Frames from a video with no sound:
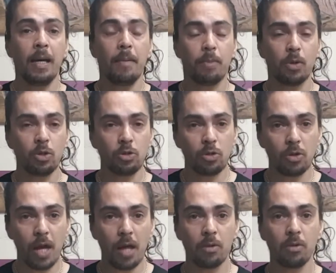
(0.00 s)
Por otro
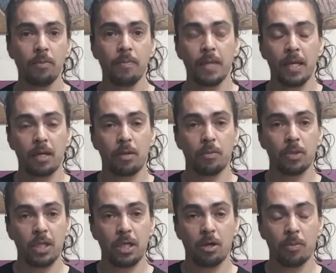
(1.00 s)
lado,
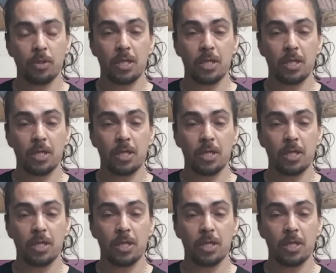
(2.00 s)
como, y como